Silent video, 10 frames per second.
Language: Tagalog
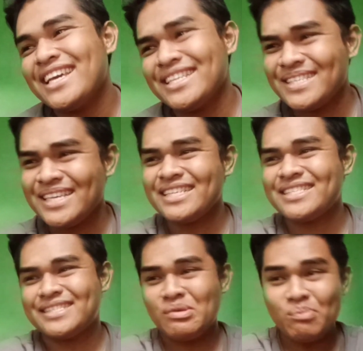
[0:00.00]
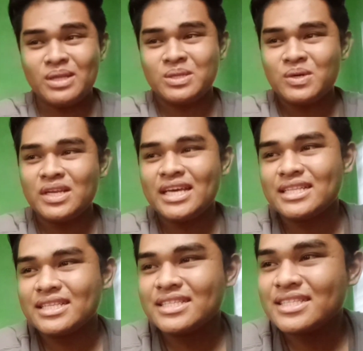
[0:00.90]
Next is teammate ko
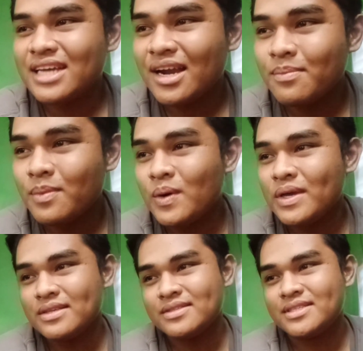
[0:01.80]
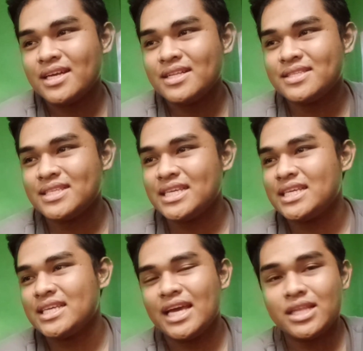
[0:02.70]
ulit. Our boys, JLC.
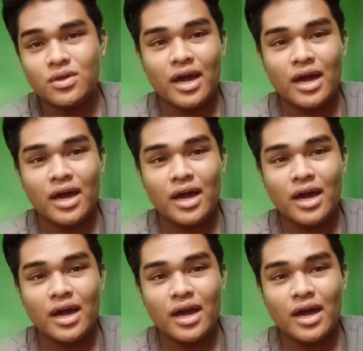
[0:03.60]
Ito,